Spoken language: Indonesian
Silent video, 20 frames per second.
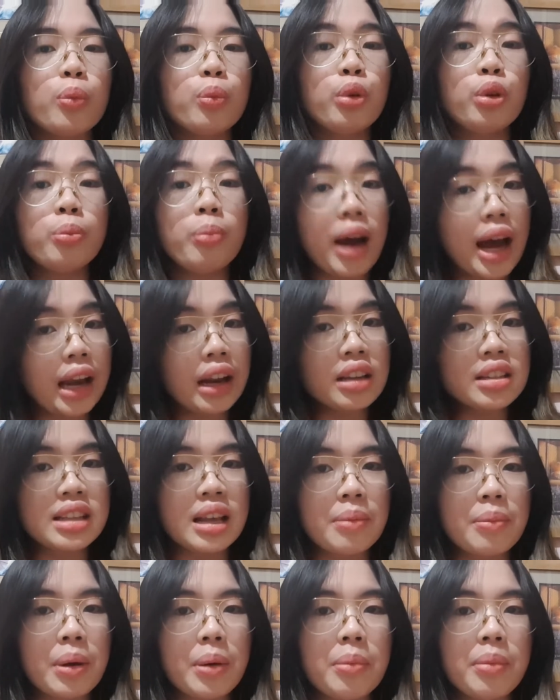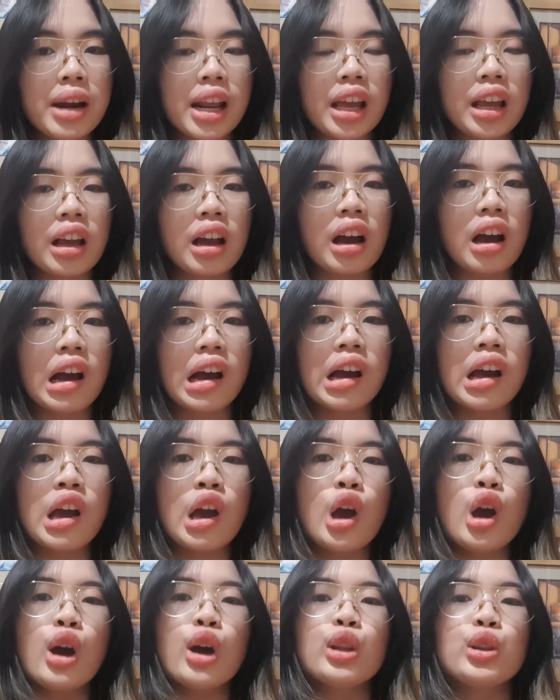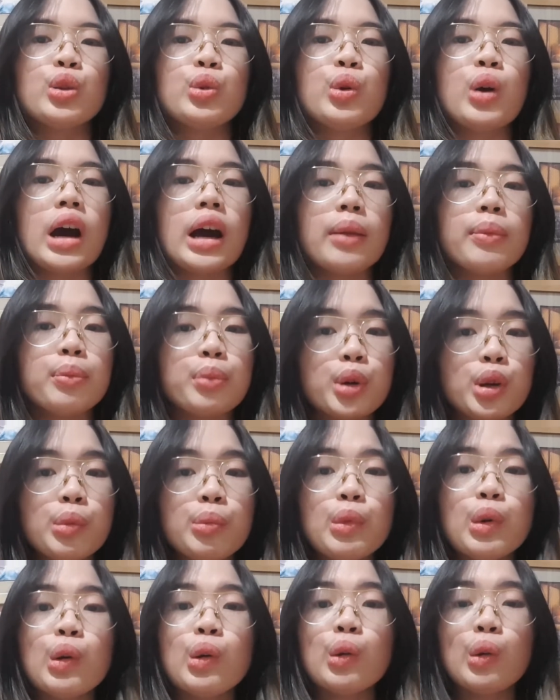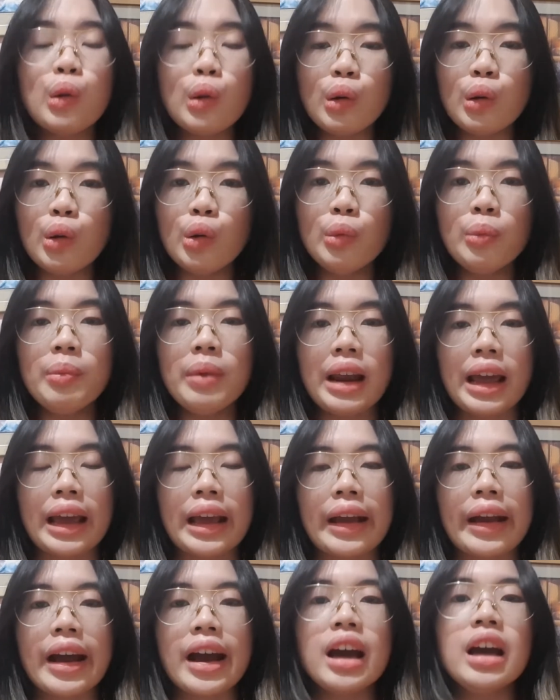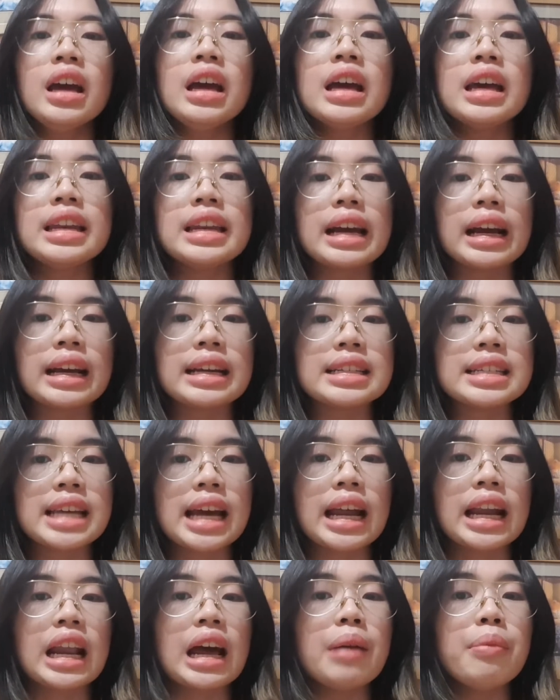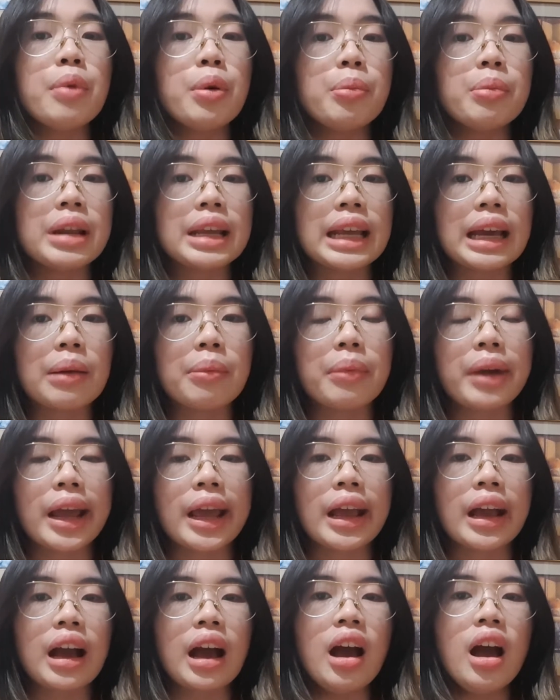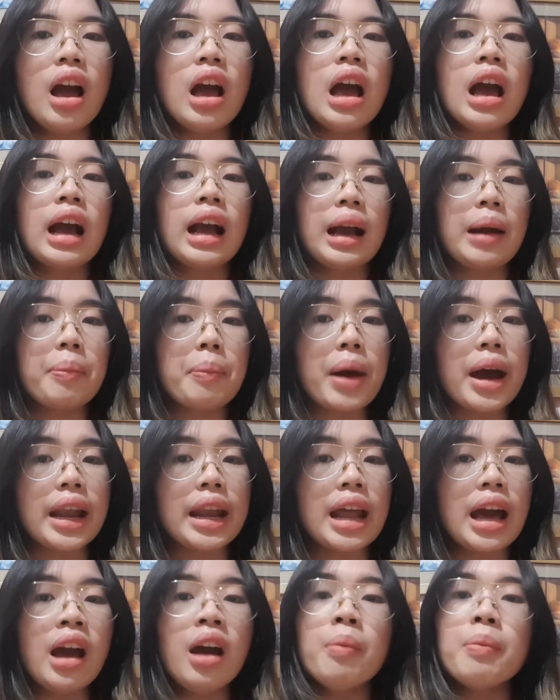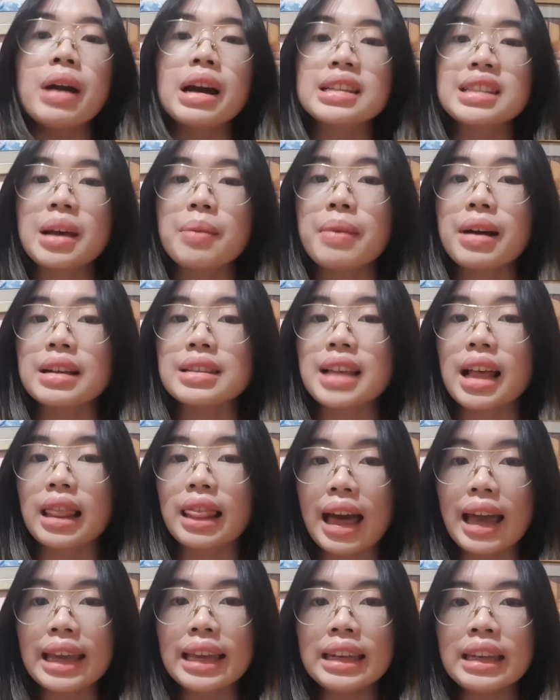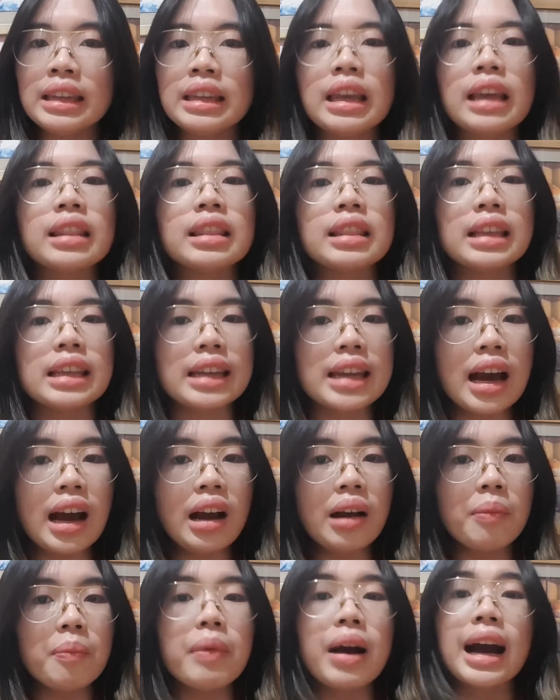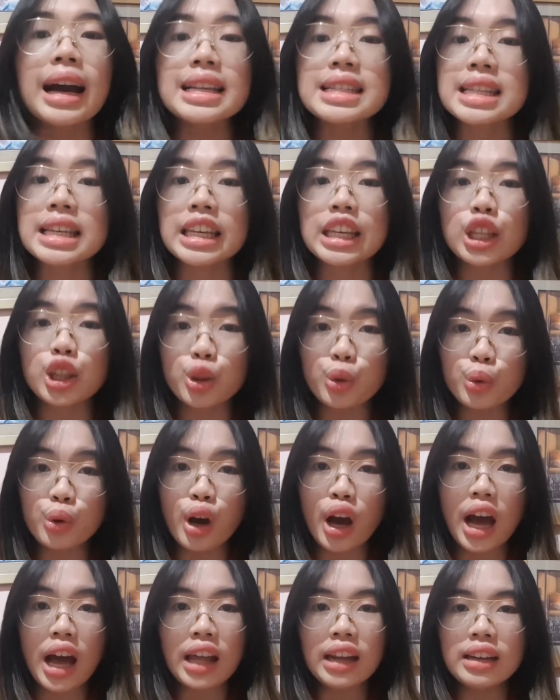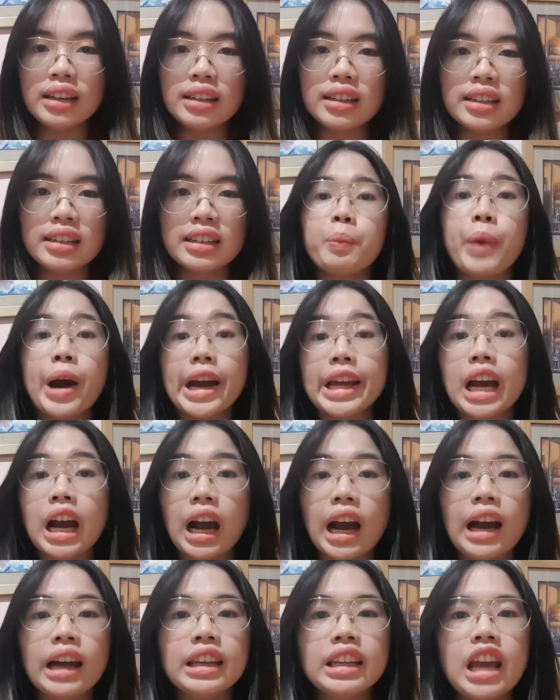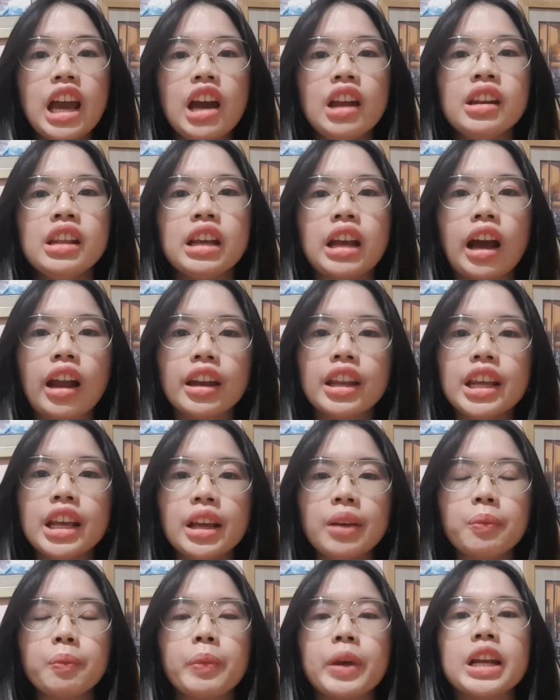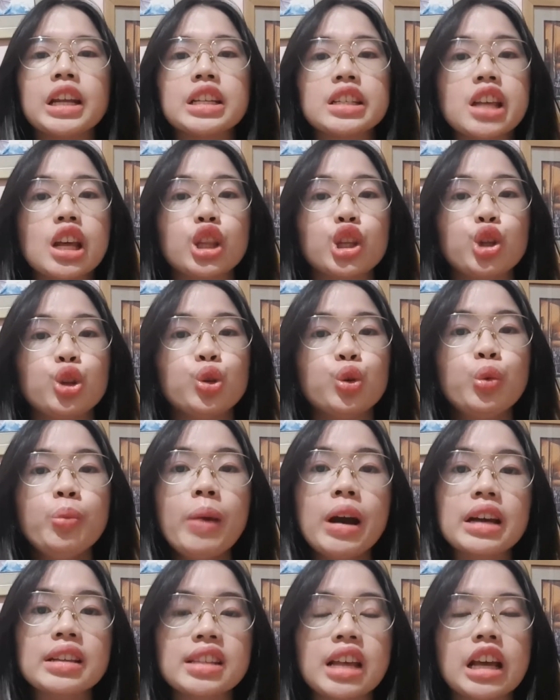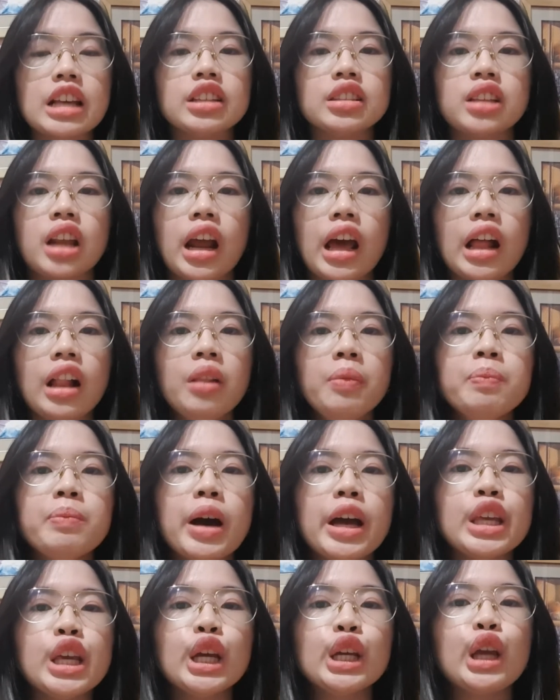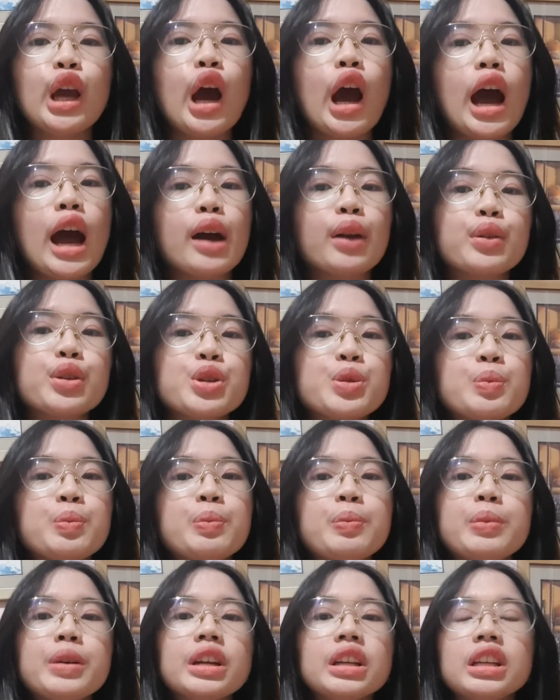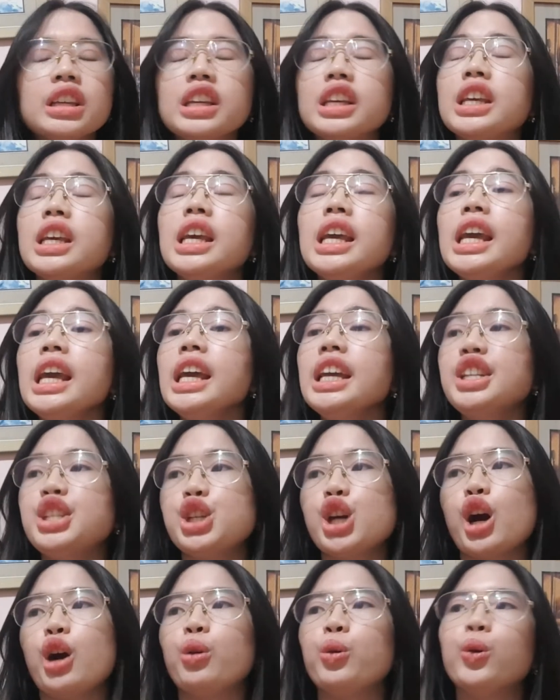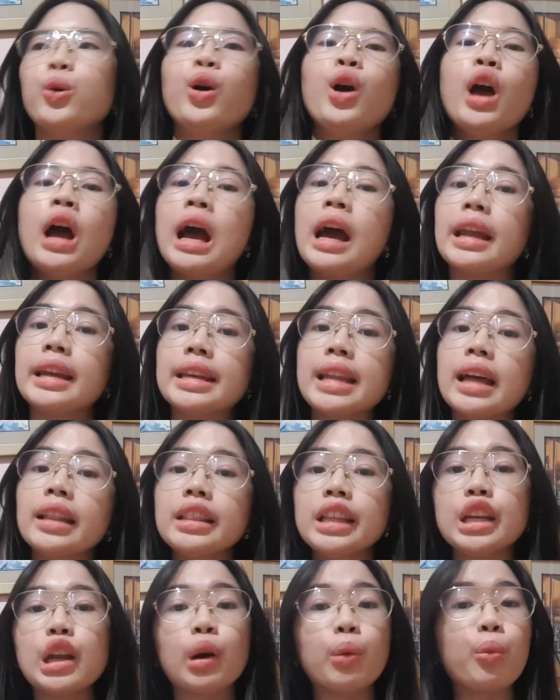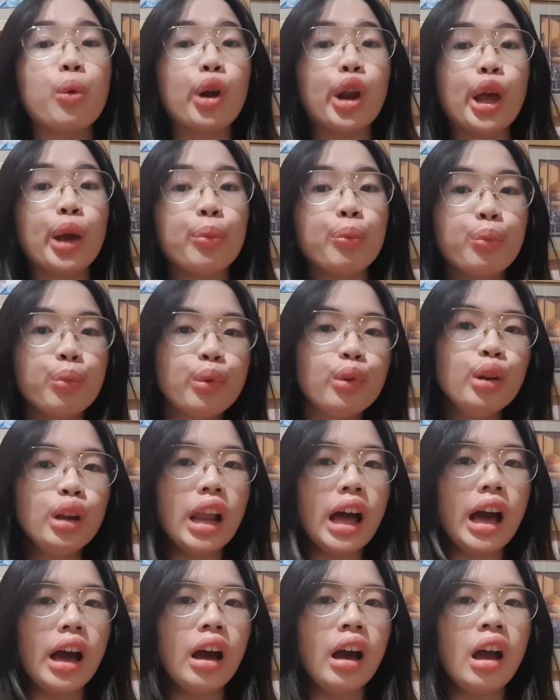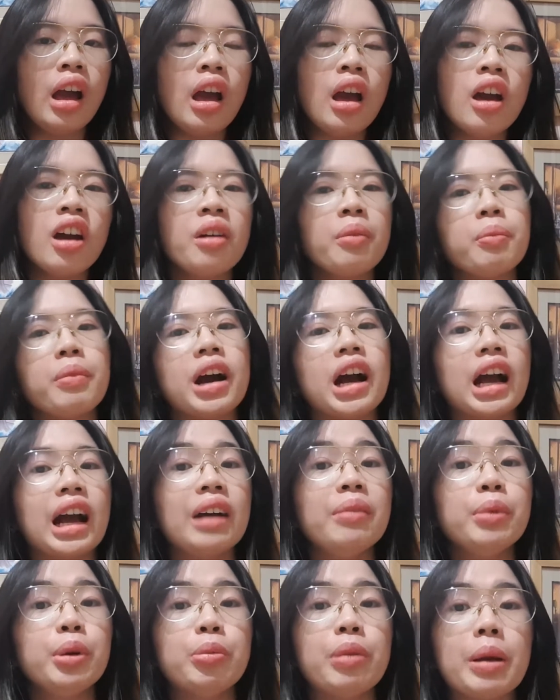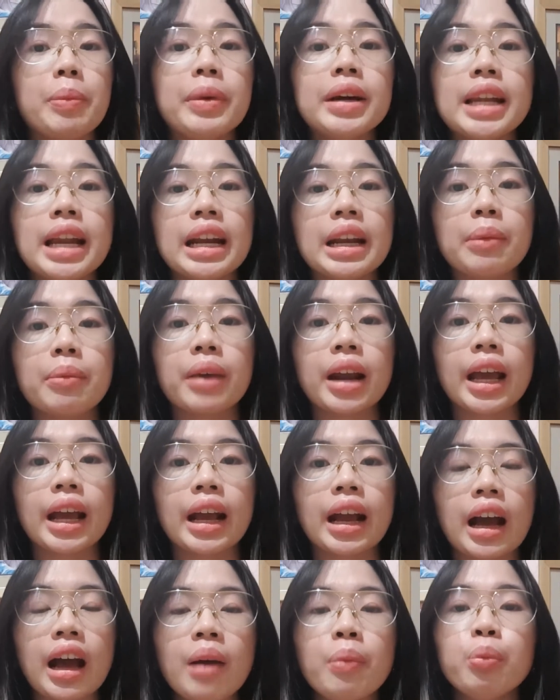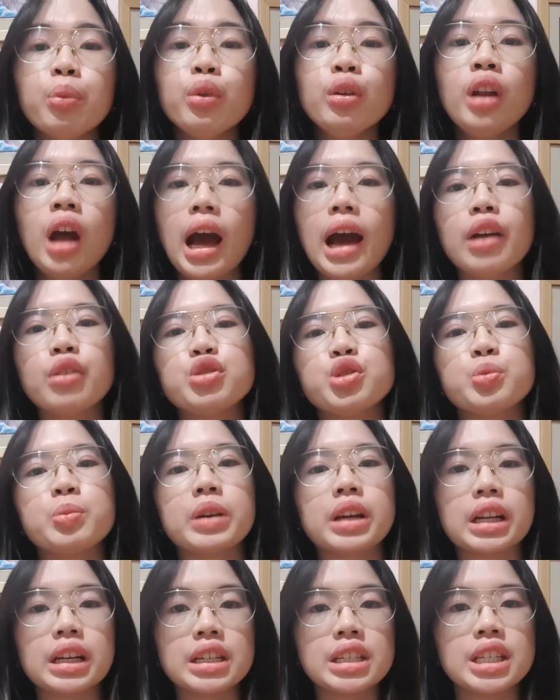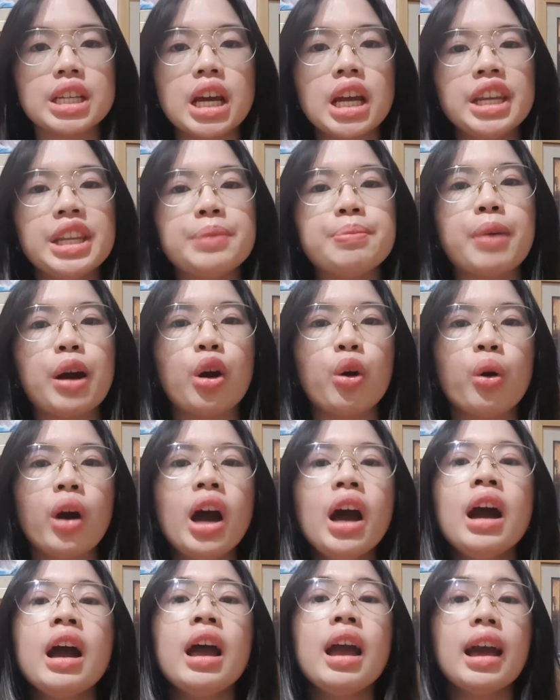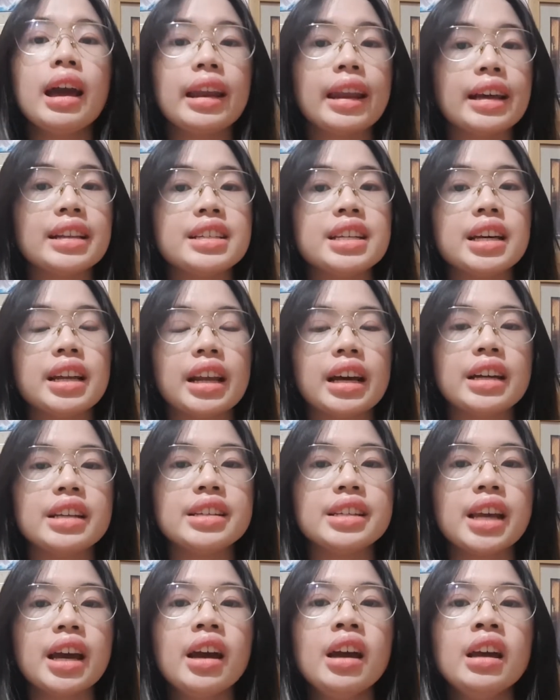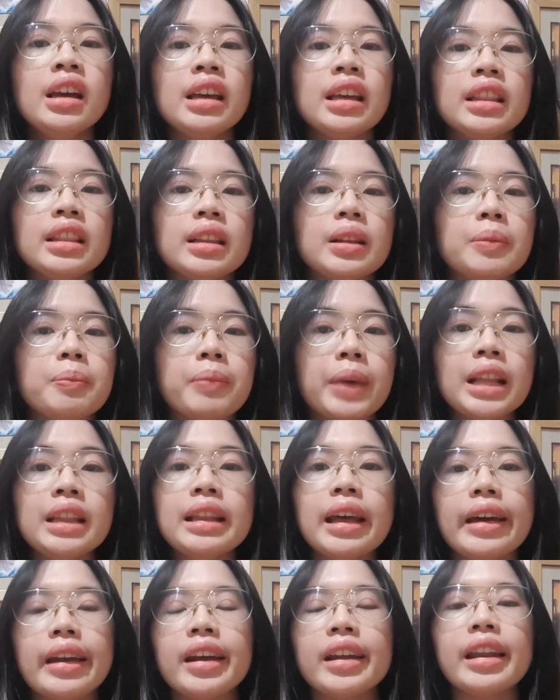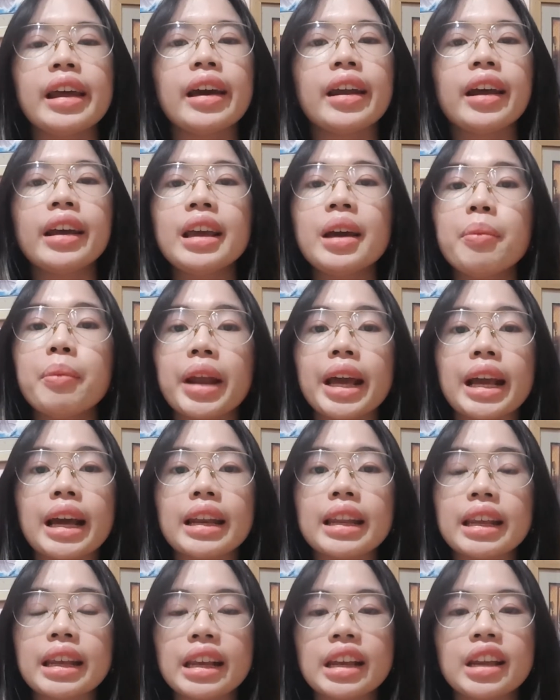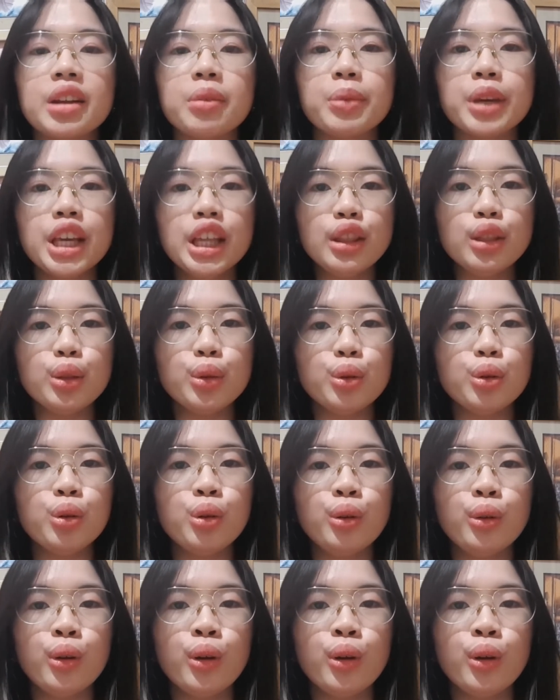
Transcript: pun marah sama mereka. Tuhan pun menghukum mereka dengan cara memberikan mereka kepada bangsa-bangsa lain yang tidak mengasihi Tuhan. Bayangkan ya adik-adik, pada saat itu bangsa Israel banyak yang harus pergi jauh dan tidak boleh pulang. Bahkan beberapa dari mereka pun harus bekerja di bawah raja-raja tempat daerah-daerah yang mereka dikirim itu.